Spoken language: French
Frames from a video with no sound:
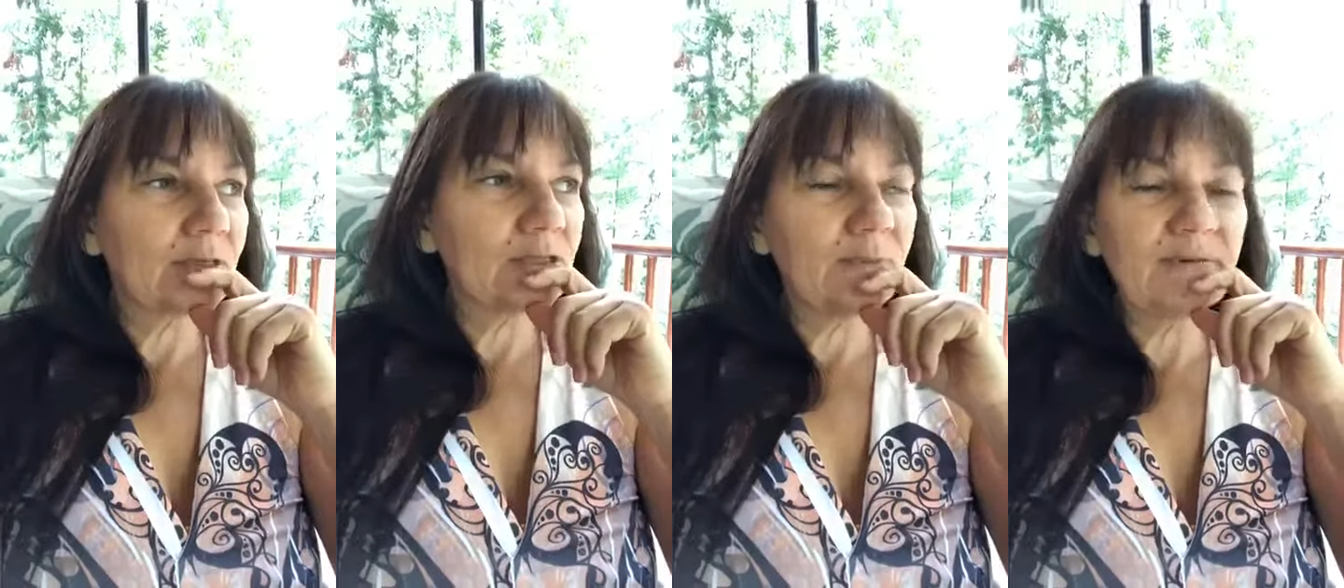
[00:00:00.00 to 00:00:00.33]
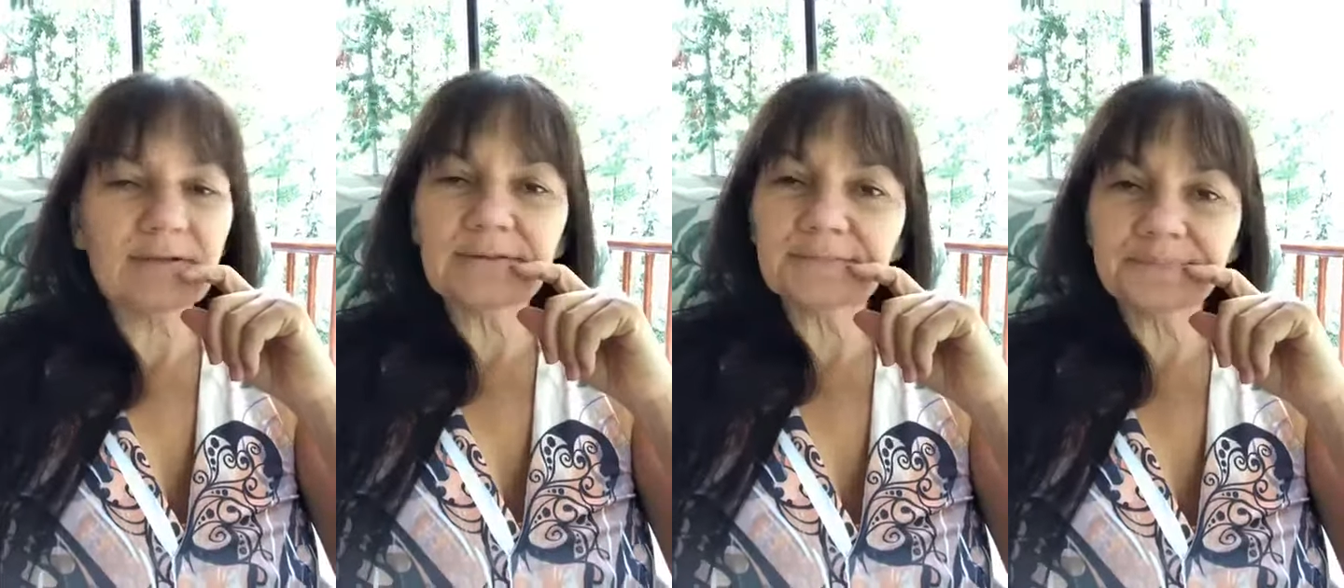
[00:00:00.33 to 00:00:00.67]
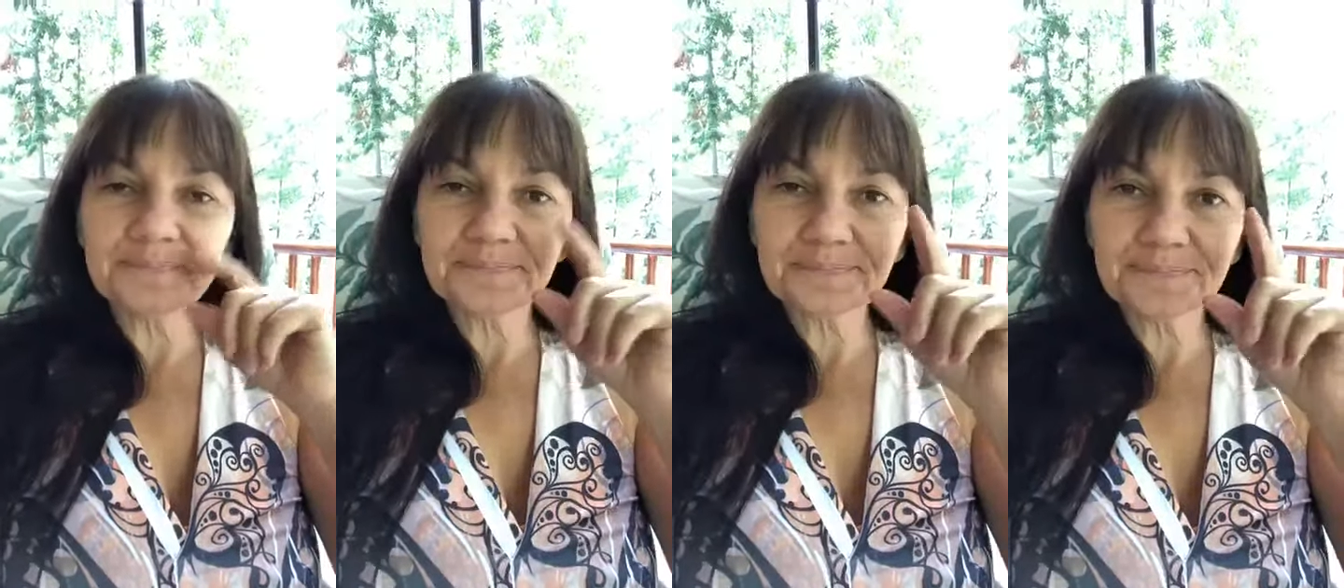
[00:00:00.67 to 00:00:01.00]
je m'éloigne
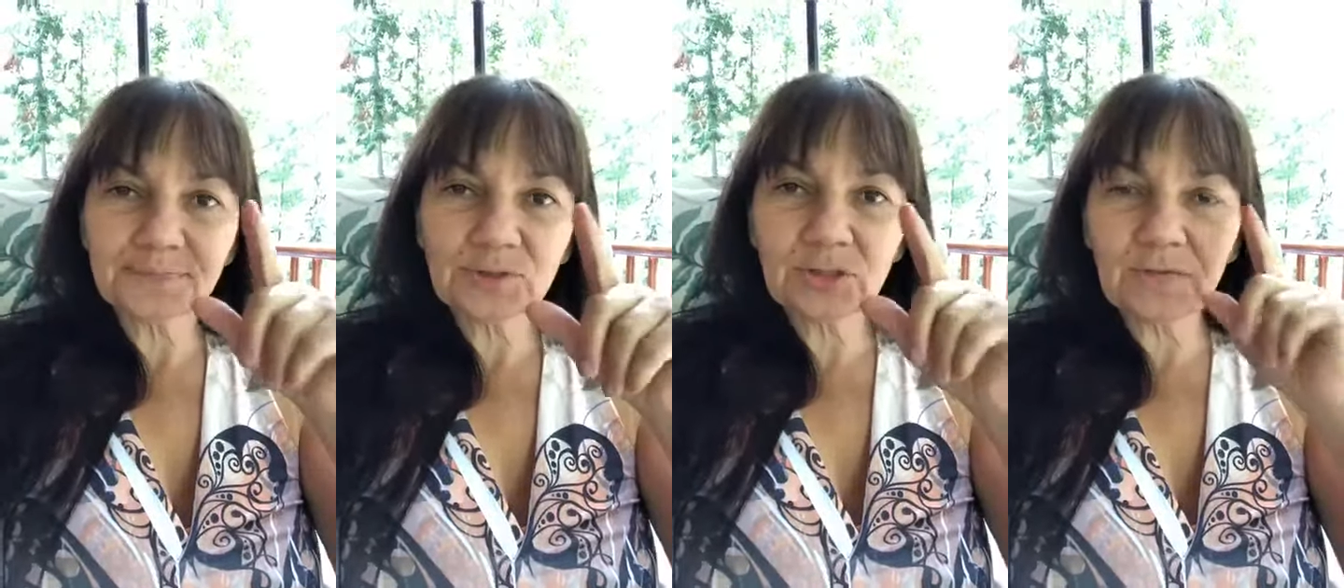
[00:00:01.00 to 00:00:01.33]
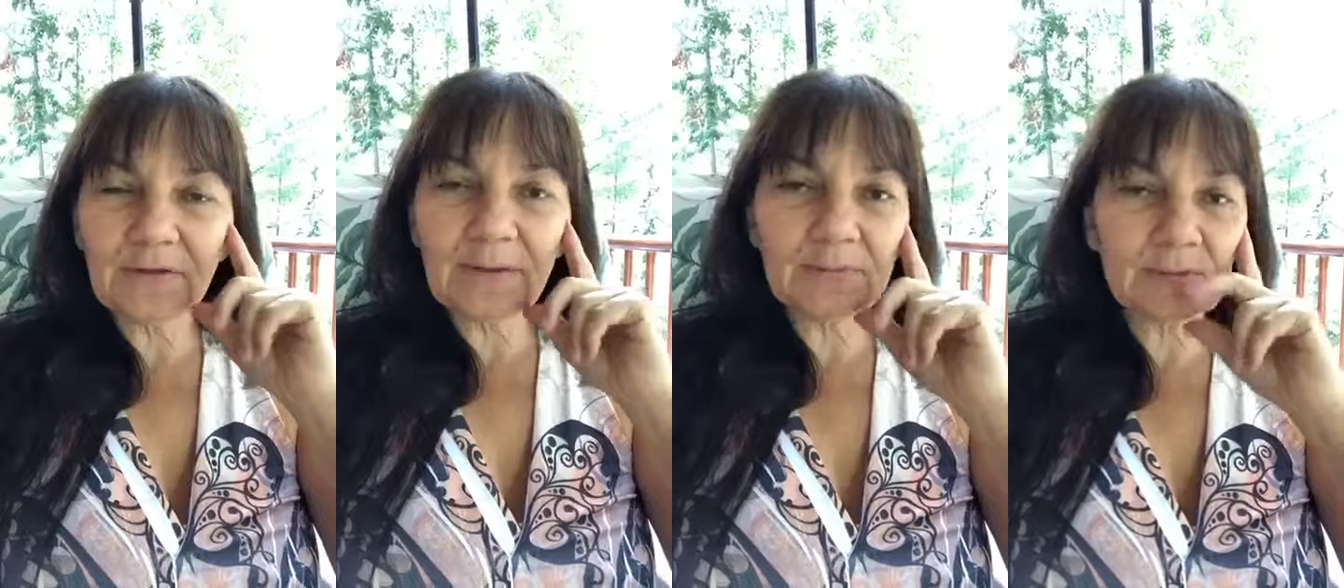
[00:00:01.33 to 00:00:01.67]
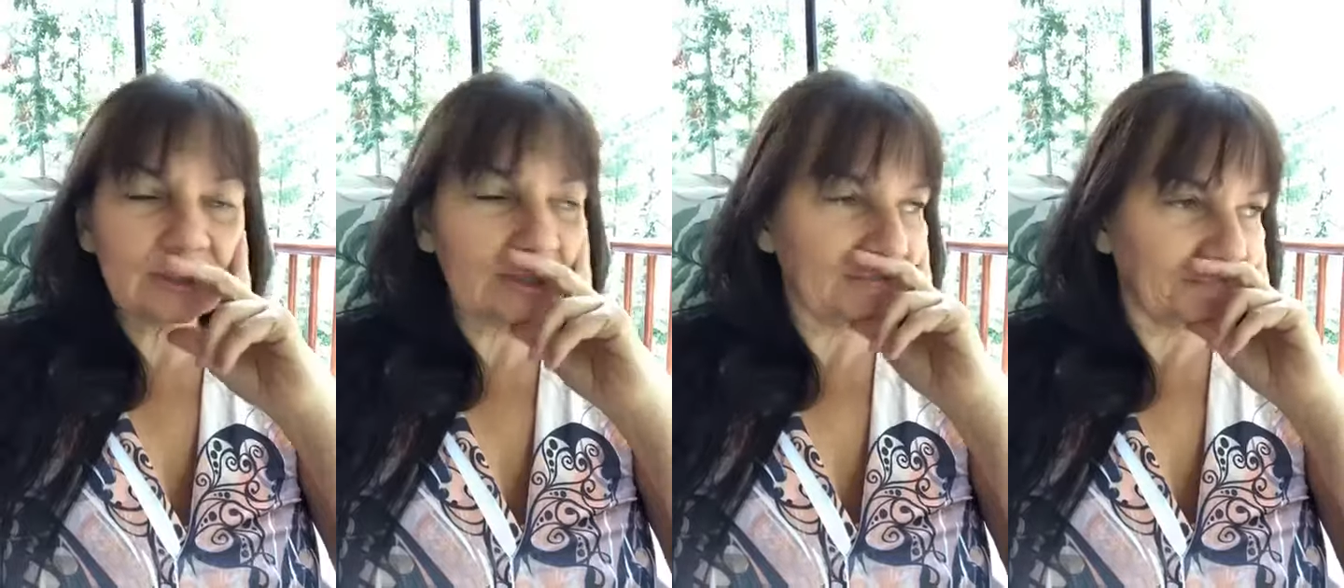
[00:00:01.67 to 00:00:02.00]
je reviens à mon
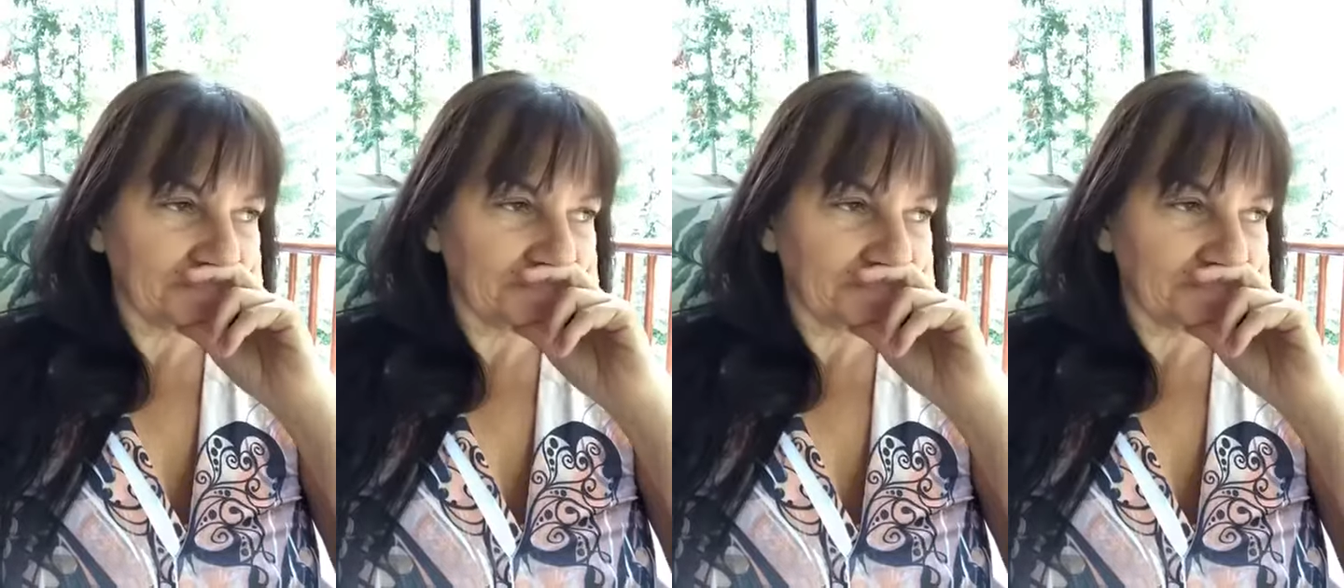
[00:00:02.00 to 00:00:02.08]
sujet.